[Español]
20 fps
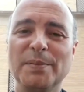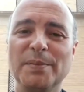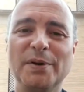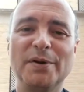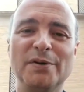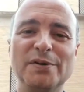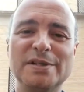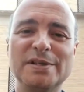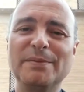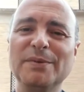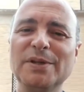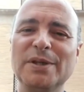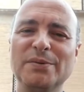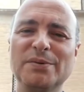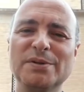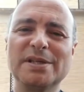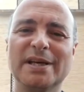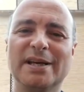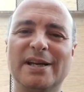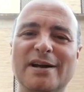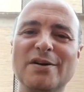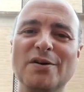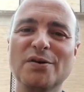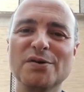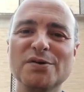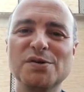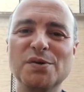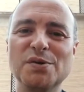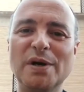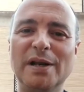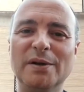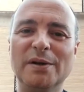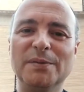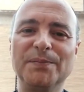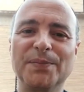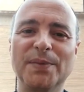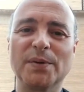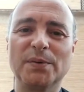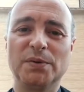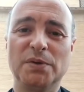Pero nos da motivos de gran consuelo.
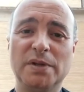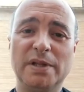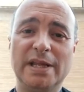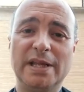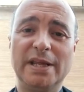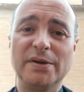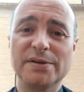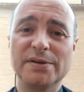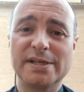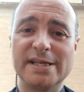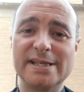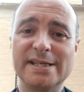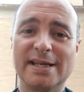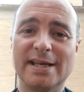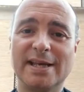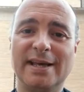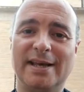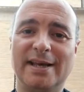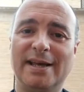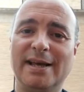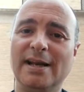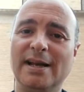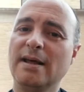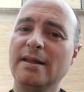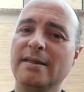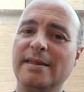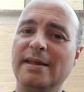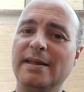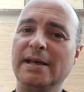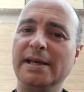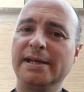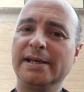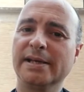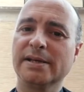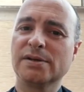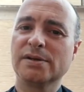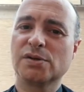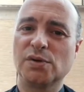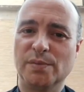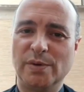Uno de ellos es que Él hace
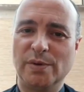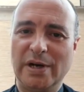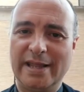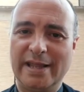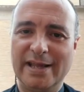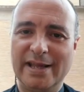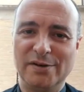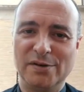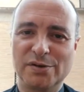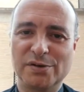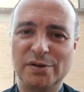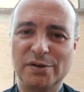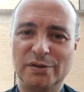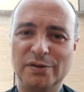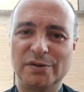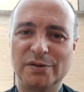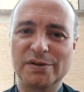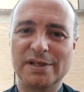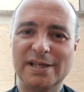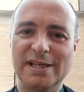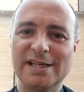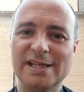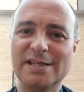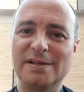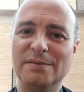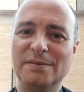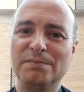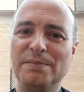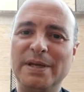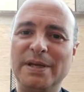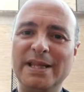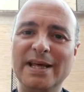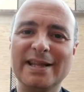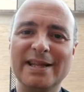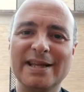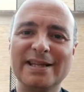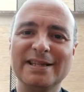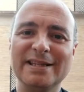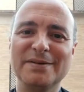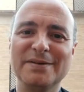su morada en nosotros, es
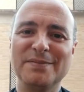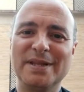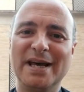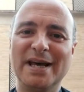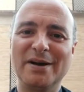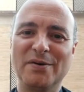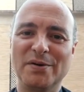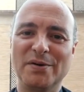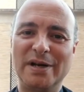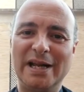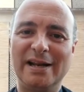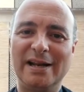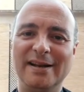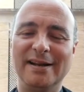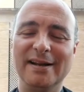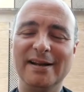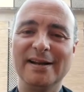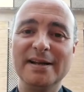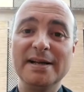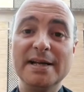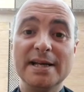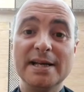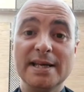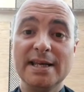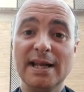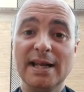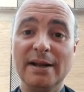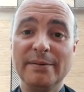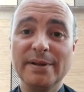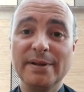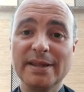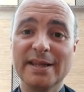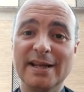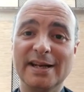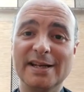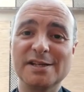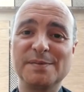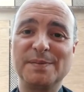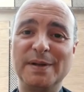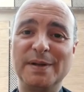vida de intimidad con Él. Y a la vez
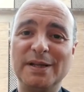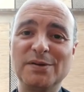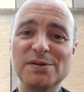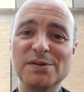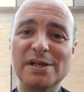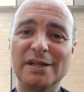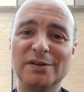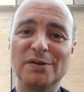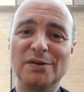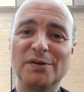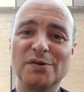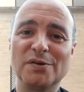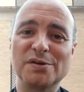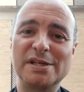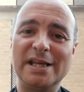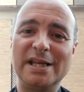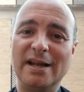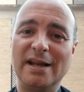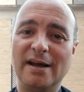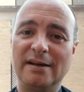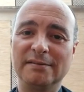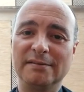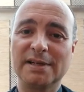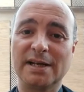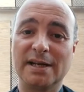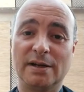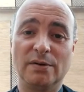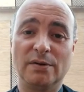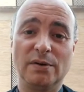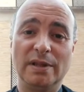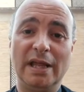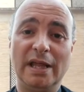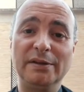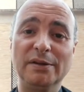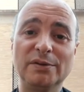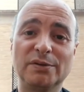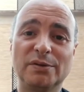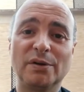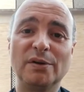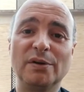que el Espíritu Santo nos irá
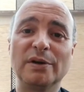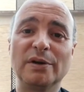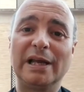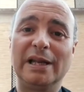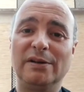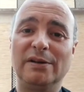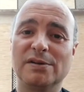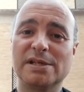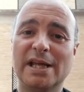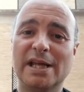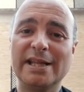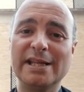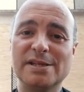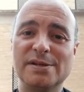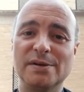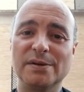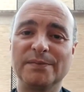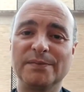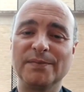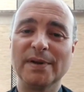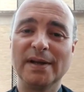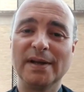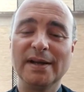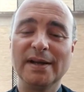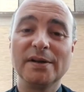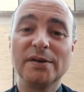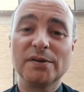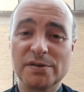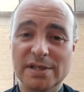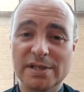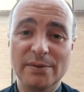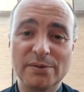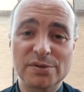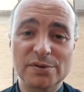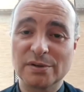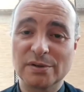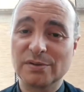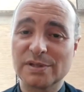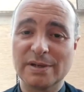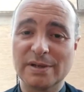recordando todo lo que Él nos ha dicho. No sé a
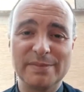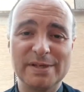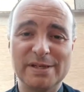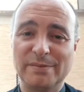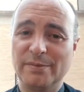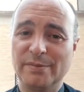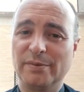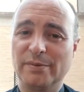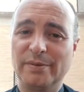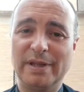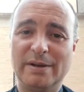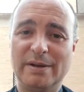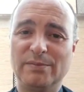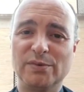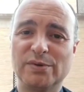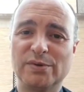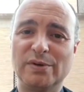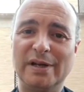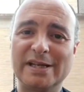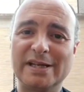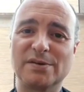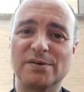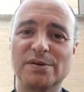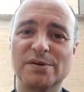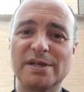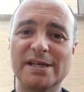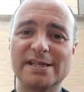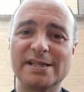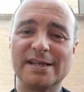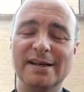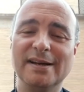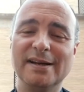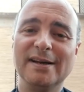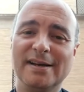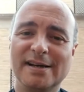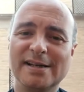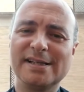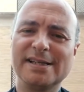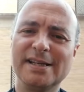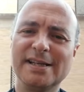vosotros, a mí se me olvidan mucho las cosas.
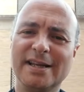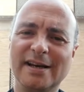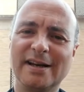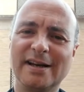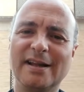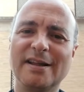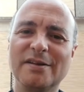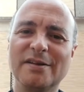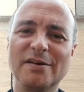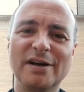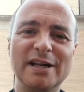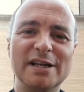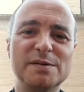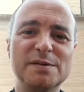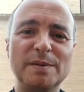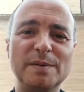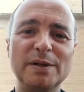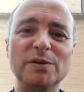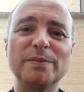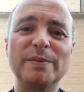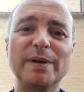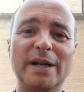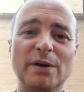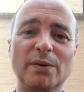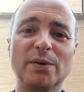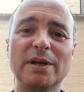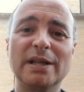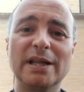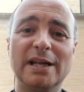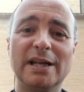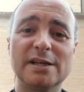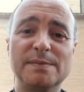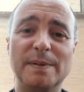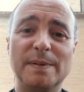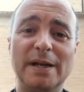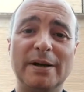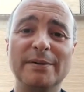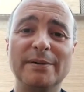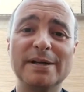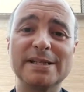Así que agradezco que el Espíritu me recuerde las
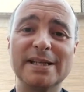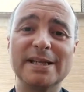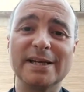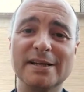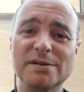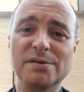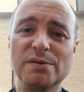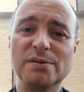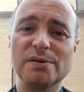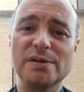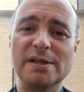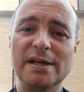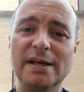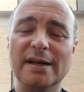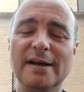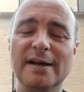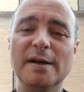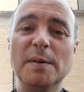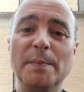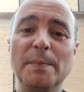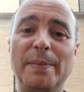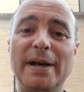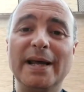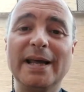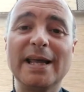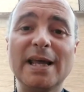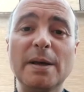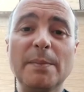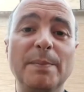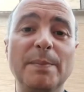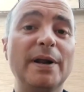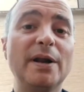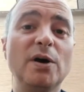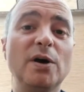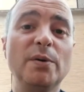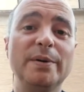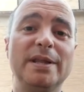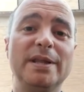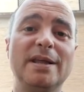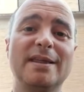palabras de Jesús. ¿Para qué?
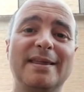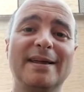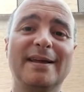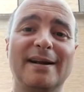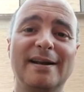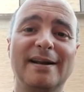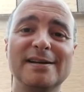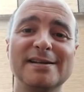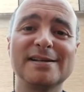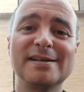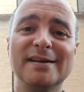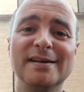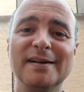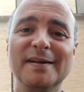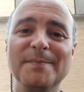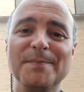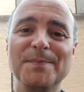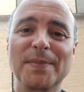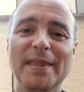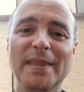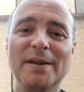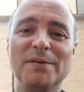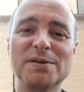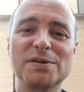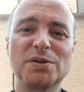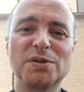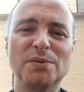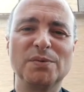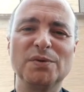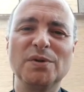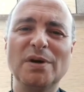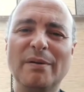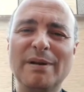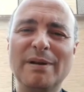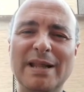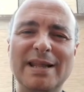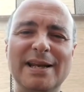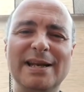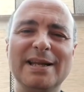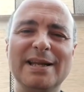Para obedecerlas. Nuestro mundo
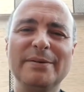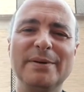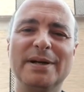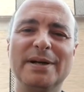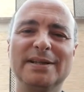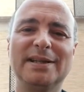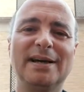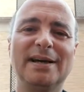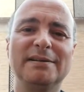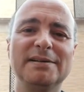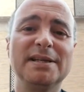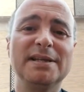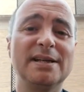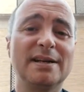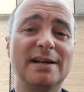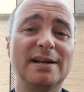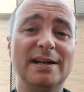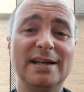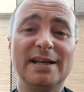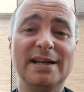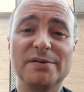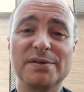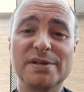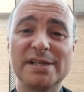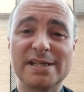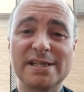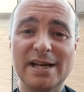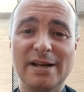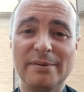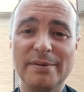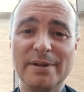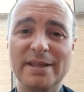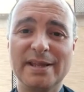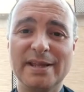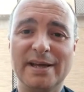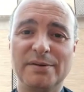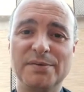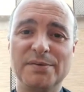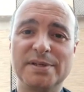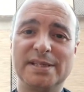habla de libertad y en realidad nos
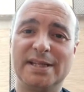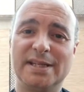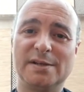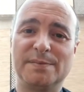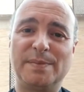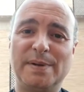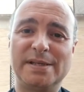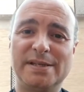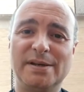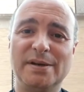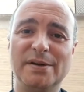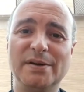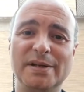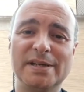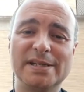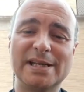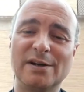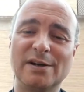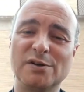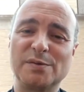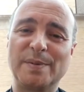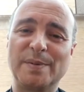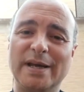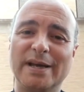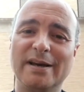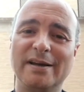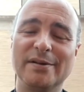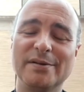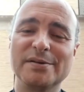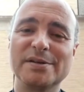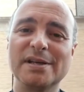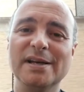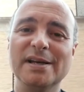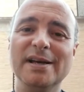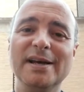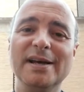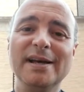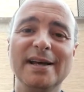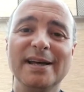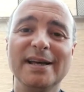esclaviza a nuestras pasiones, a los pecados.
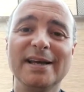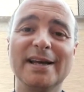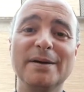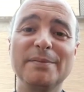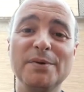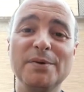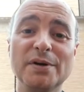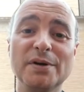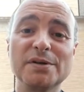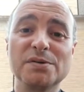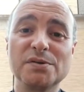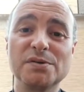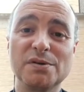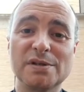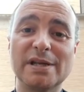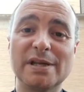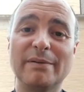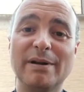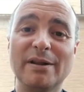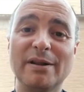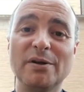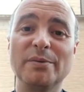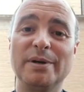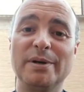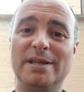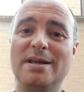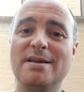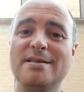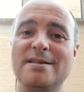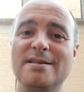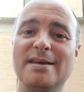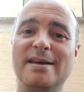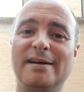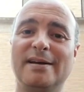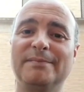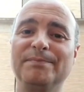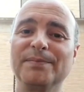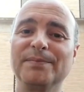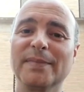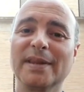En cambio Jesús nos habla de
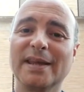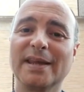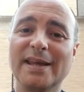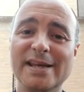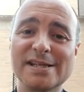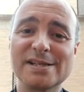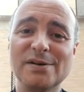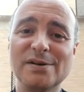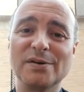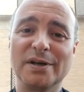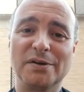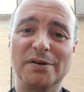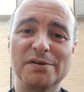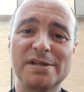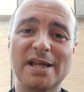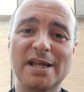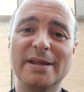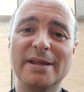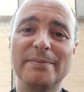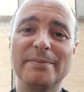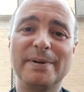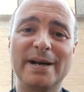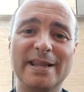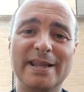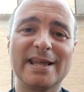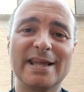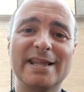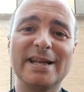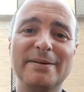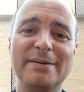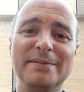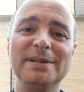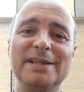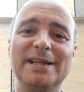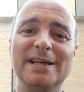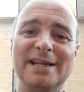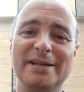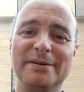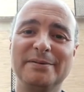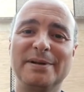obediencia qué es lo que nos hace
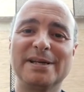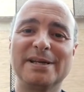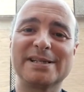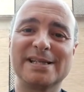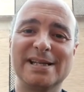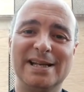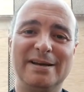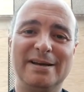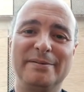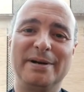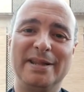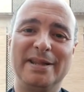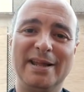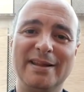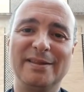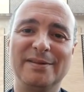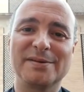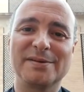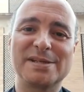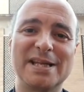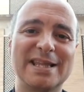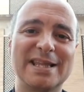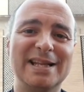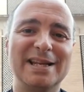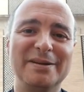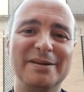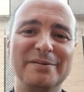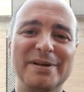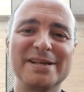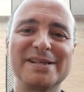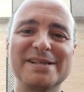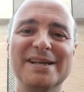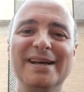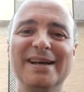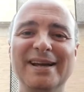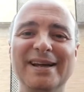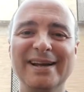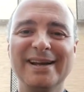verdaderamente libres. La verdad nos hace libres.